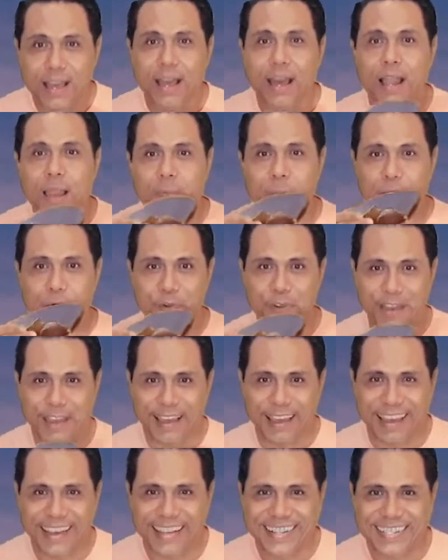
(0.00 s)

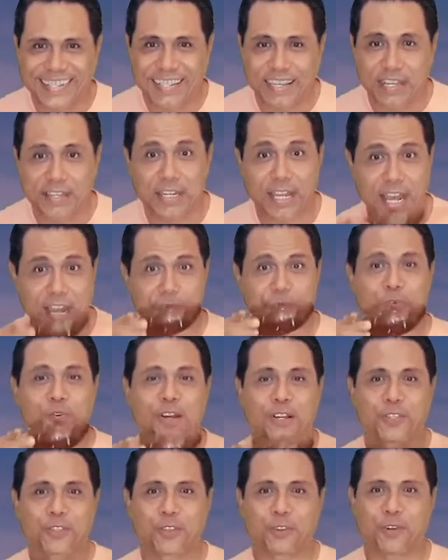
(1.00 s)
Alpukat. Ini
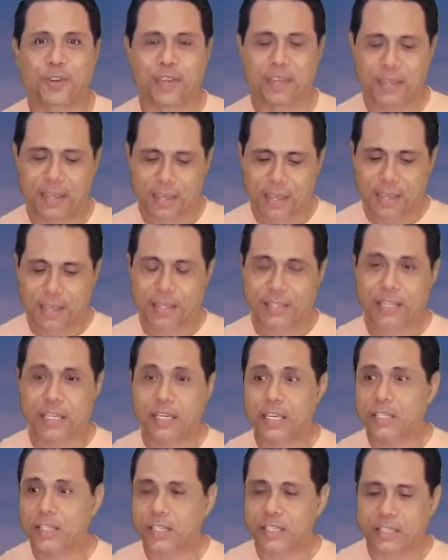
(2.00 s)
alpukat soe.
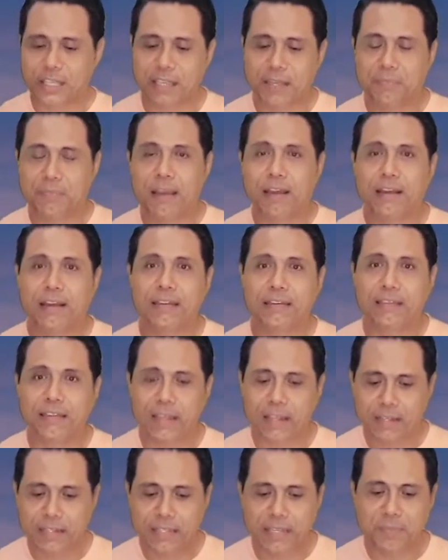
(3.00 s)
Tadi istri saya makan
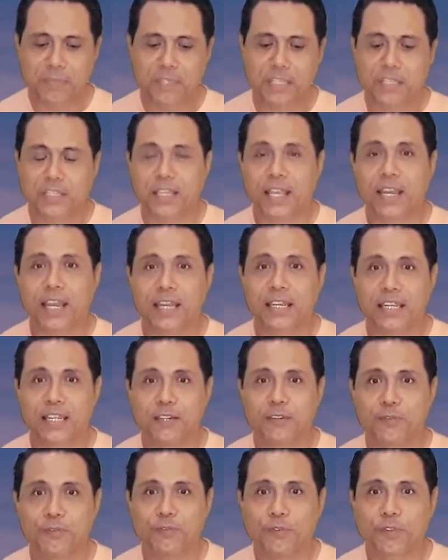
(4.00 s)
dan dia menyisakan
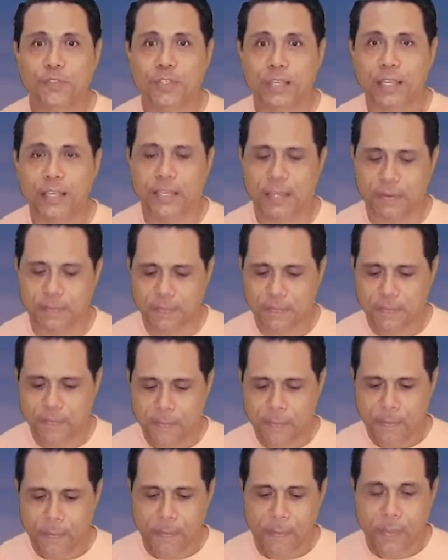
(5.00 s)
ini untuk saya.
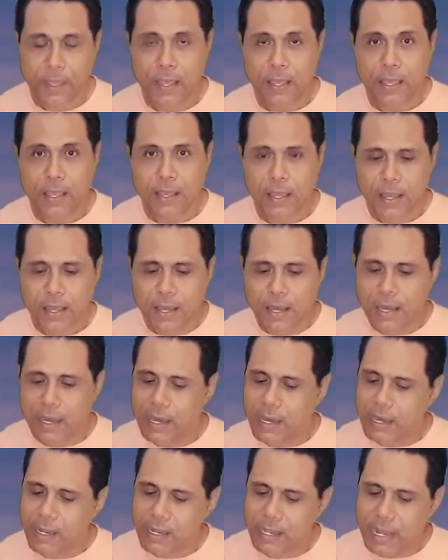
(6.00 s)

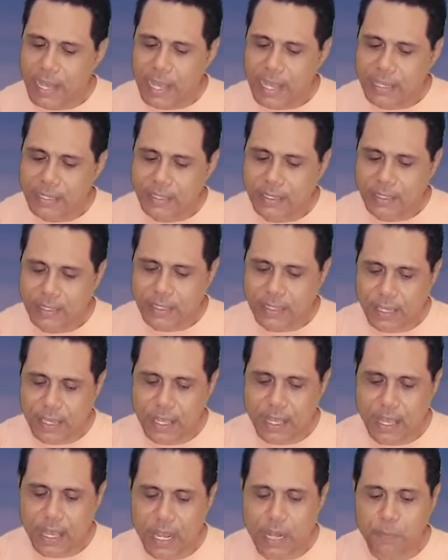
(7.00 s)

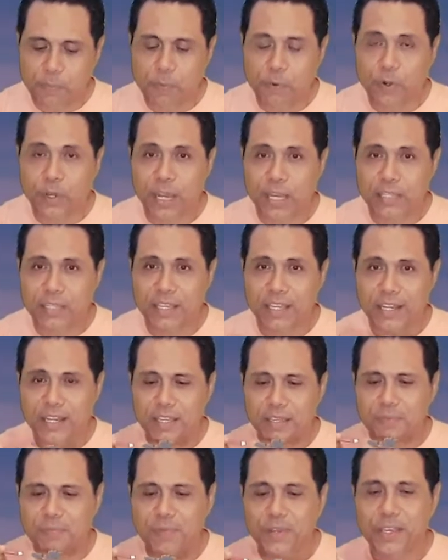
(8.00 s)
Rasa alpukat
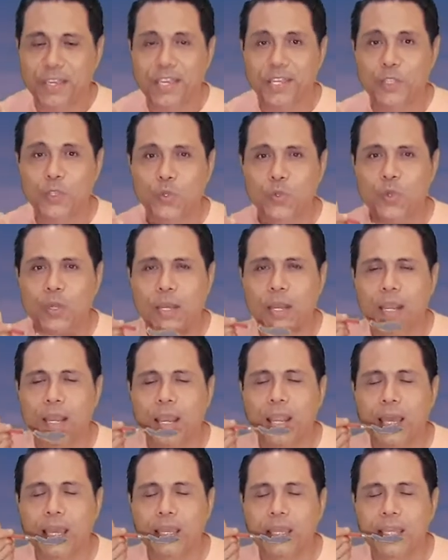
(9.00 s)
ini begitu
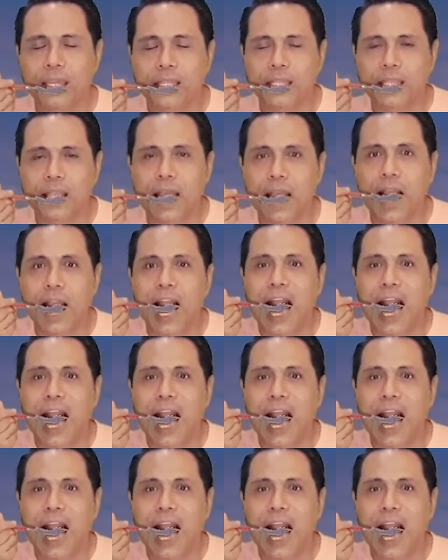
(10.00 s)
legit.